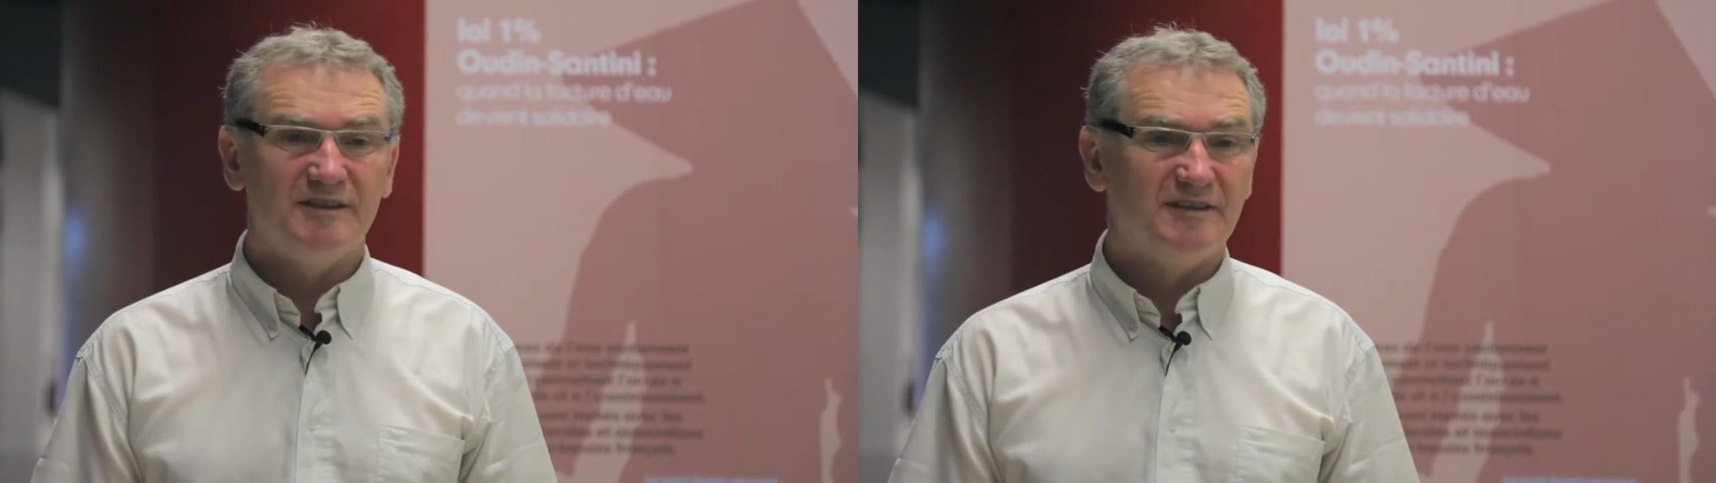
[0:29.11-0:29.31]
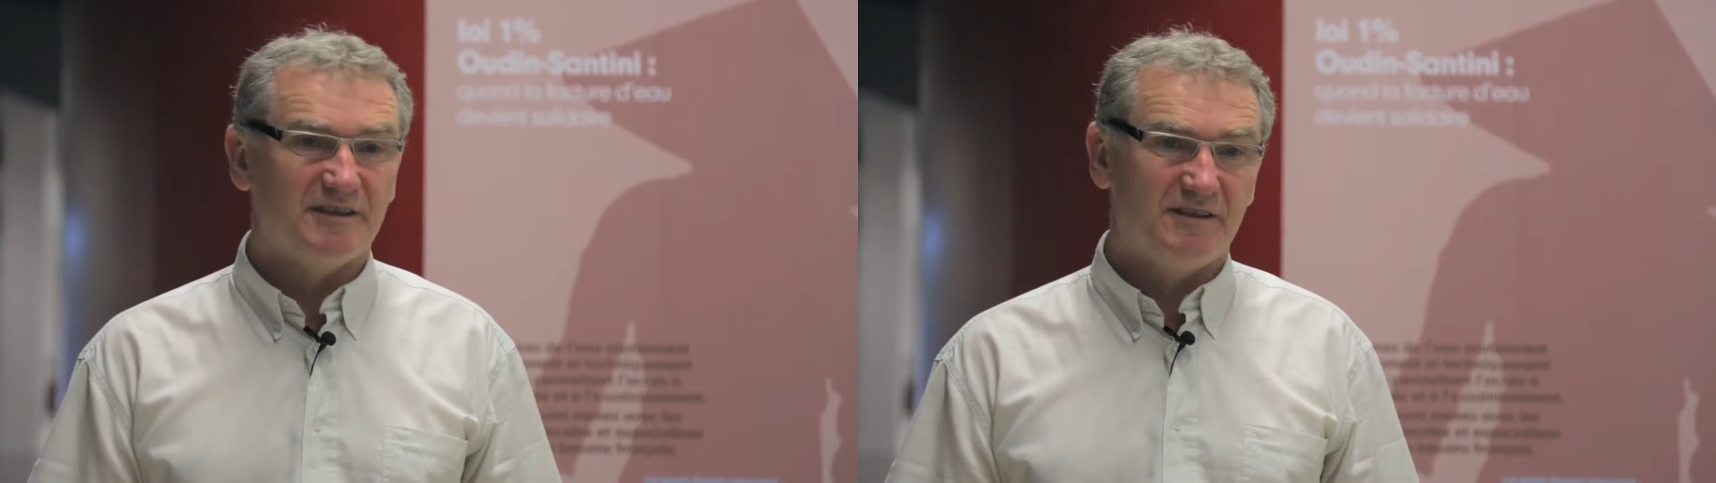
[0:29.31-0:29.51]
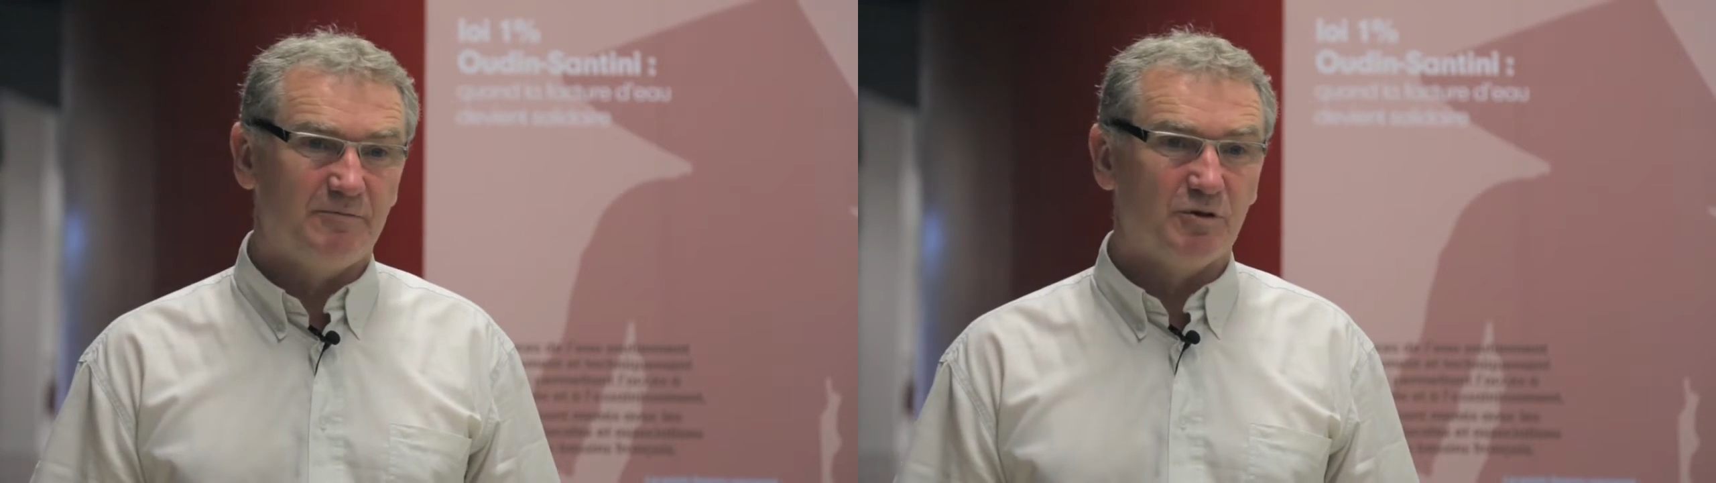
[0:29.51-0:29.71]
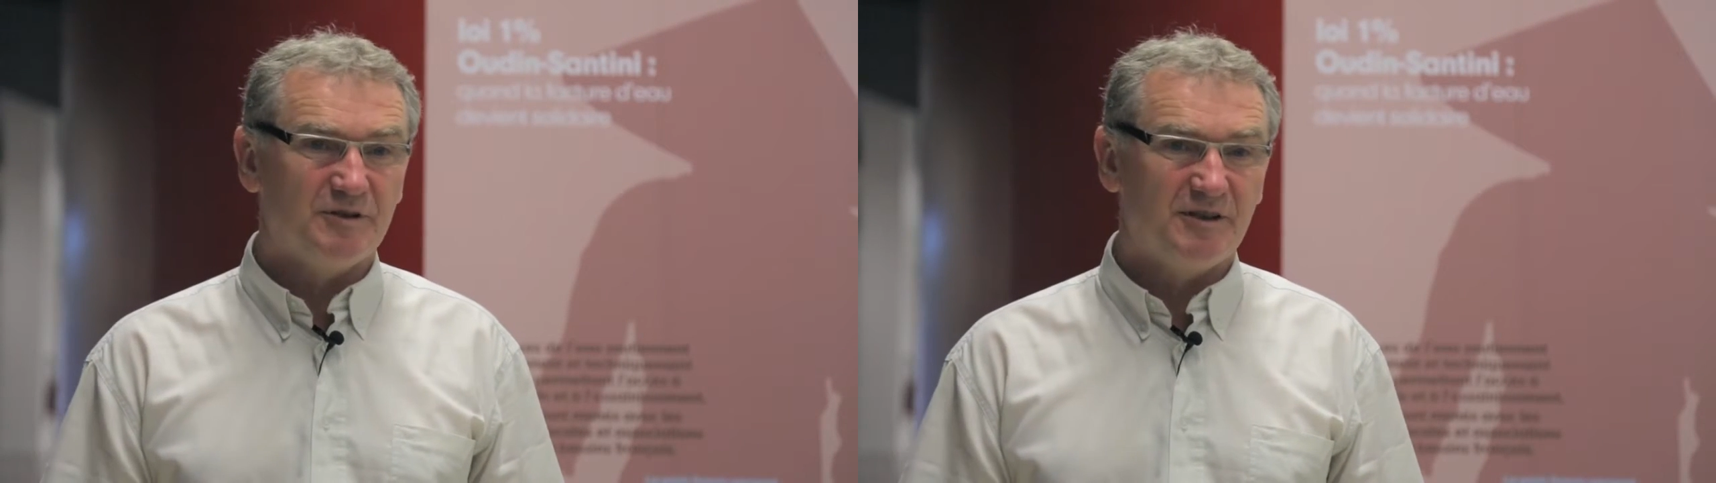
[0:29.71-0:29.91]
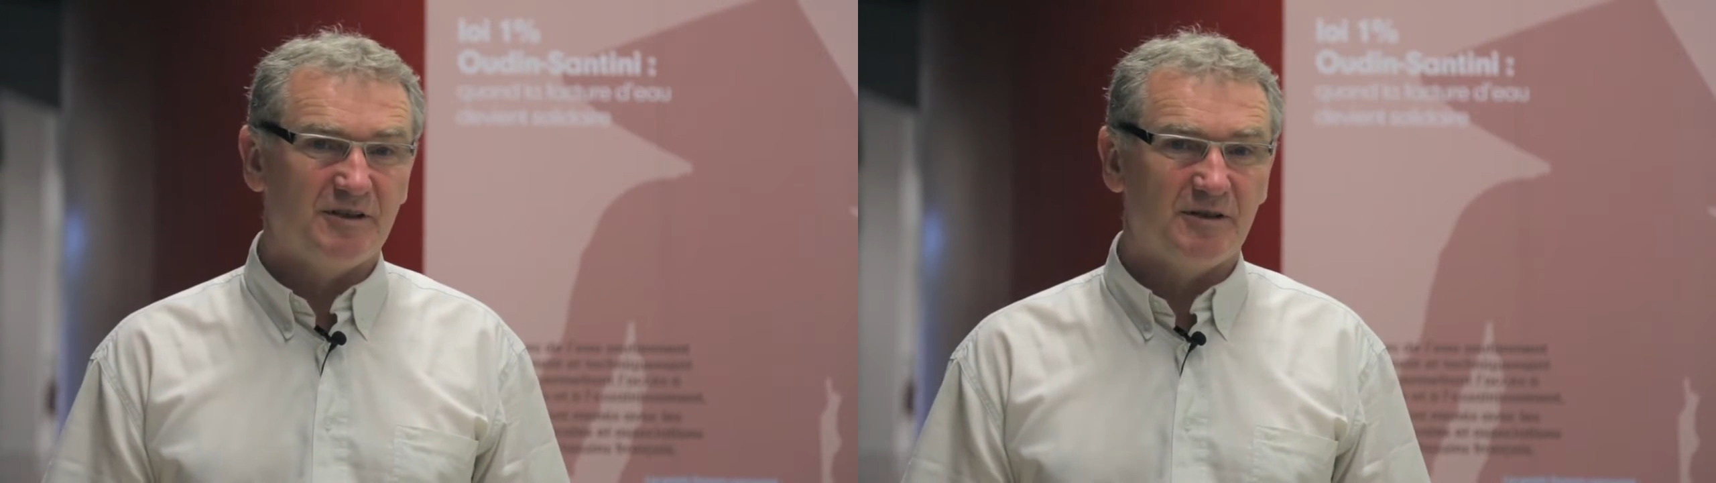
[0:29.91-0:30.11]
l'initiative
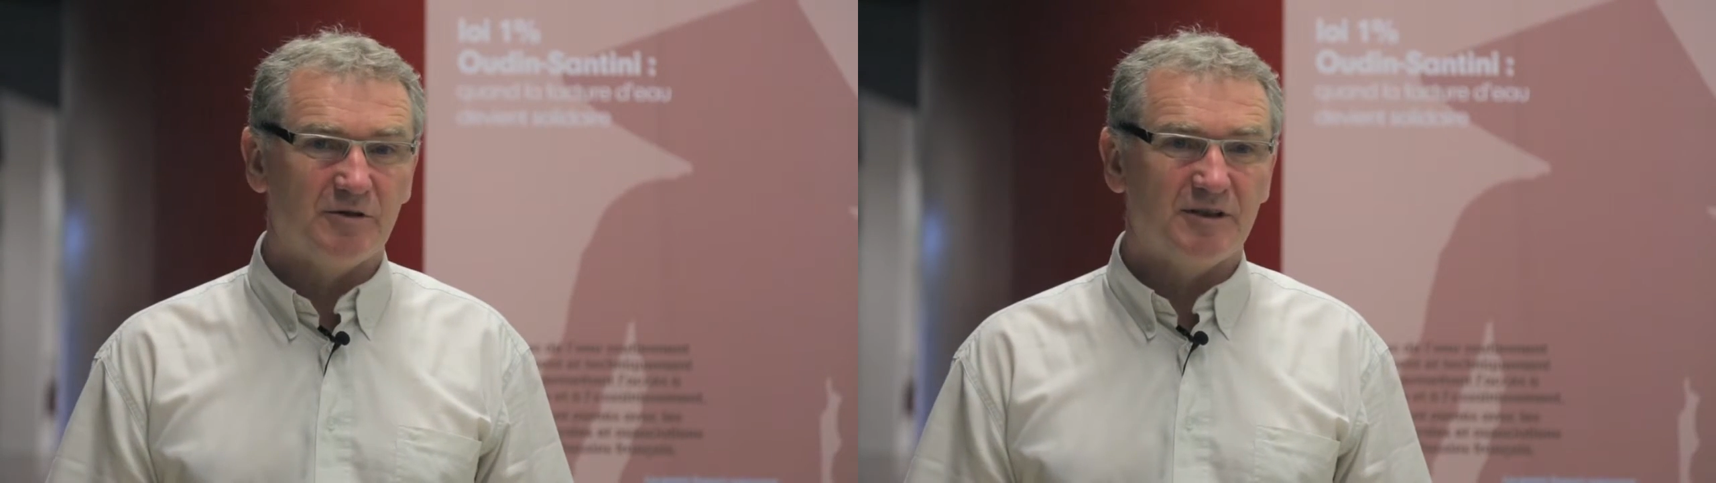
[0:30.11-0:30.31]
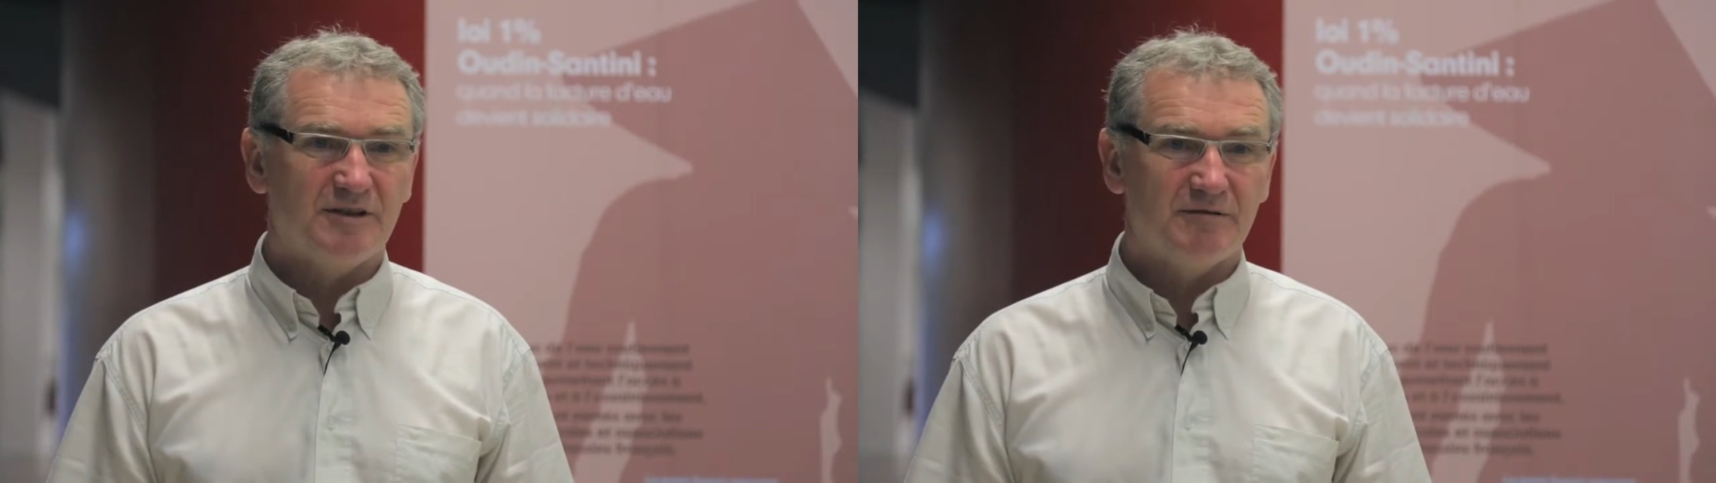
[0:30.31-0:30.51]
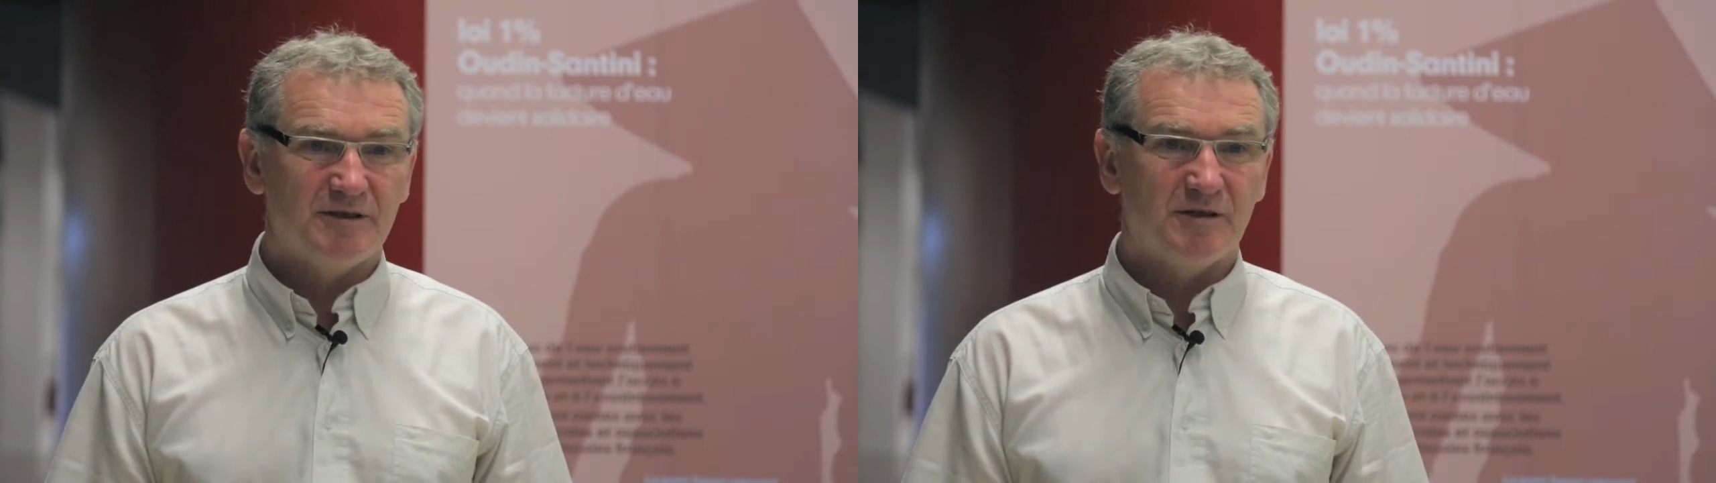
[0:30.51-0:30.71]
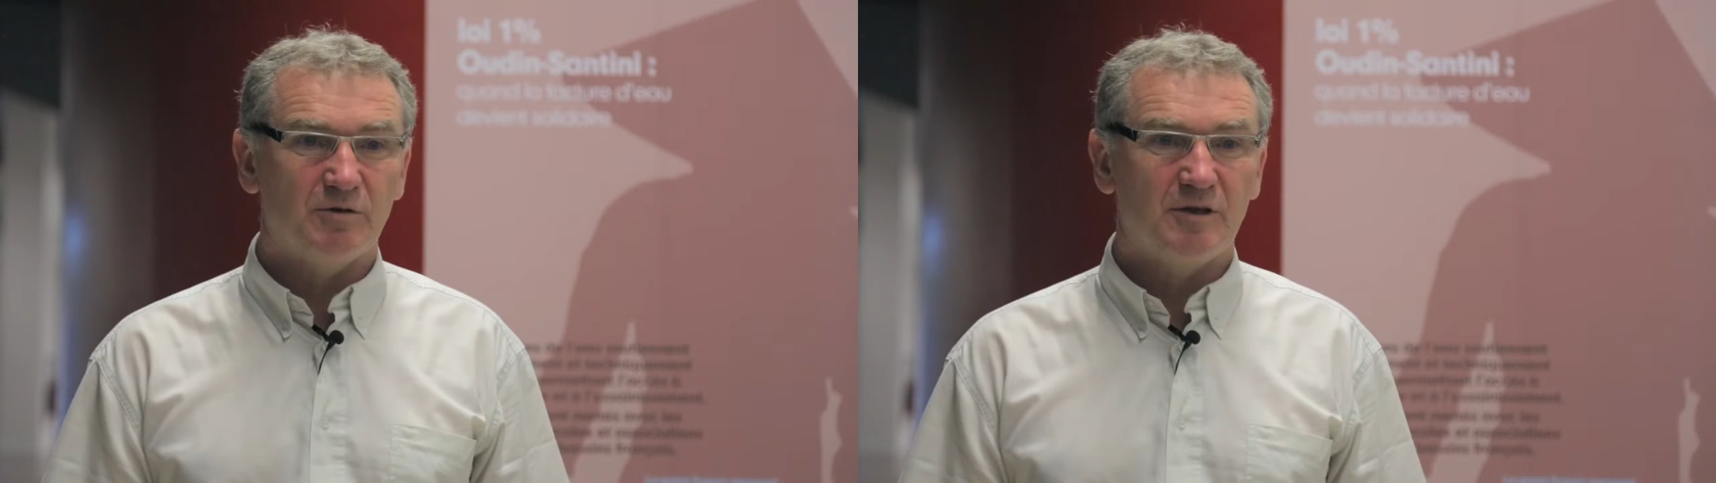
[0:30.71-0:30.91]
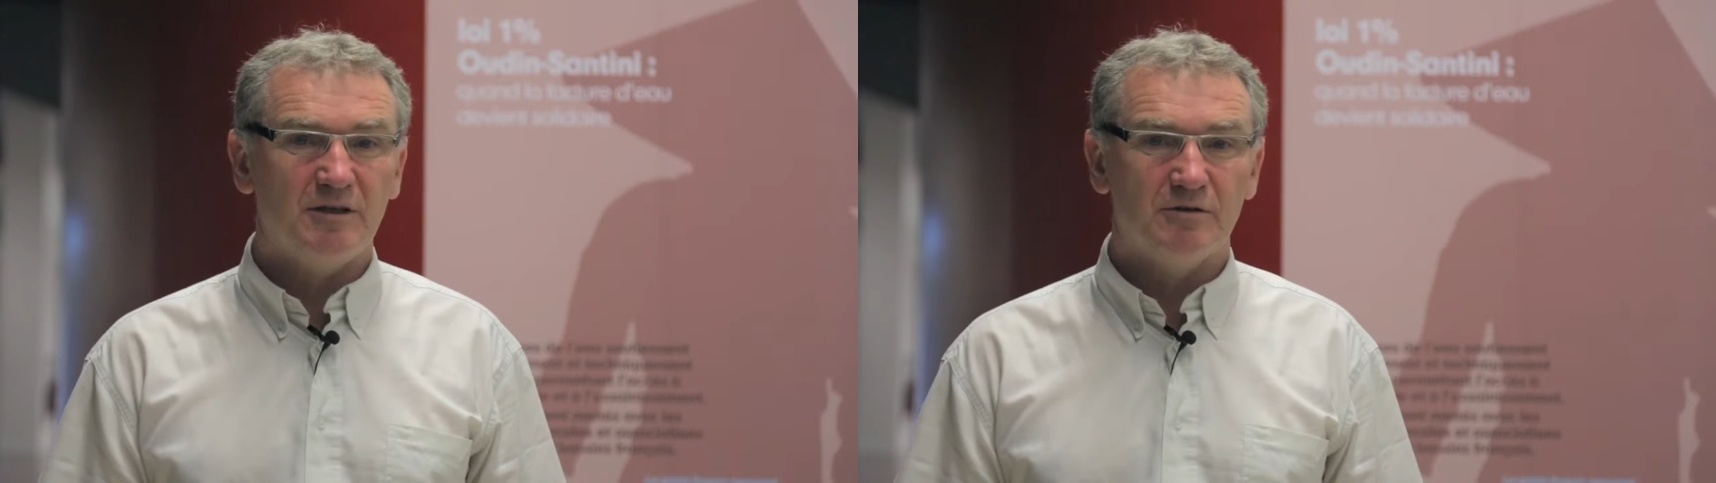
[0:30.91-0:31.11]
politique des collectivités
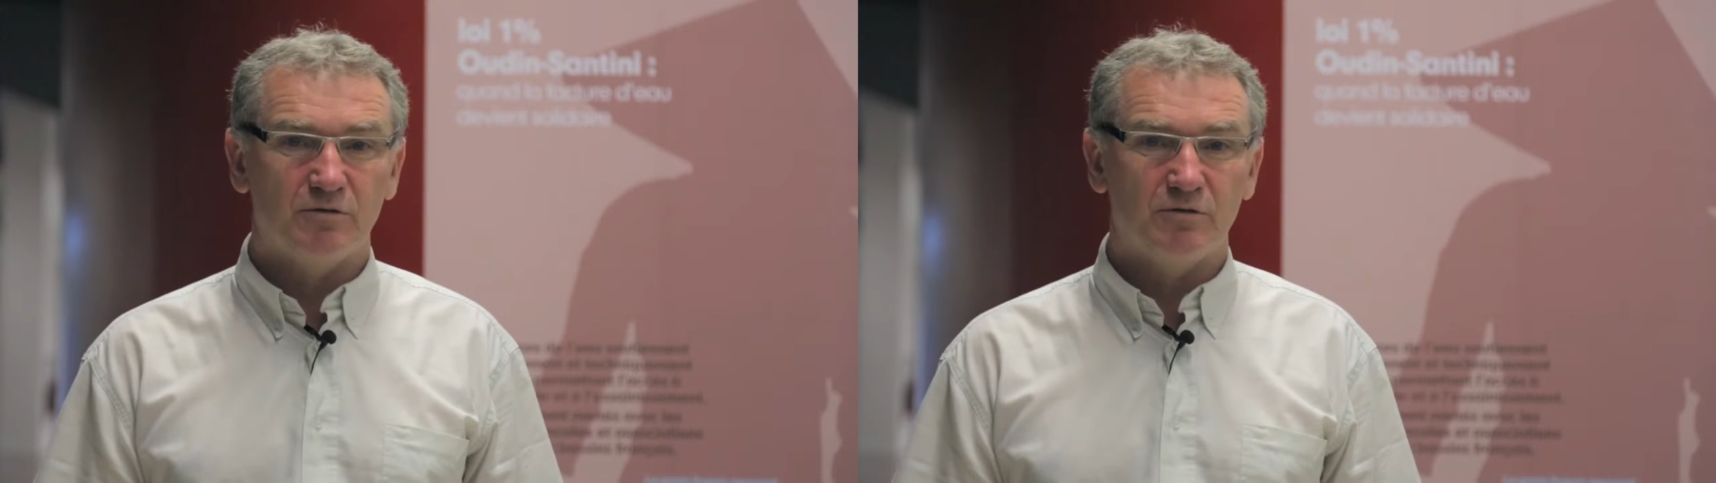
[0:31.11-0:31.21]
locales.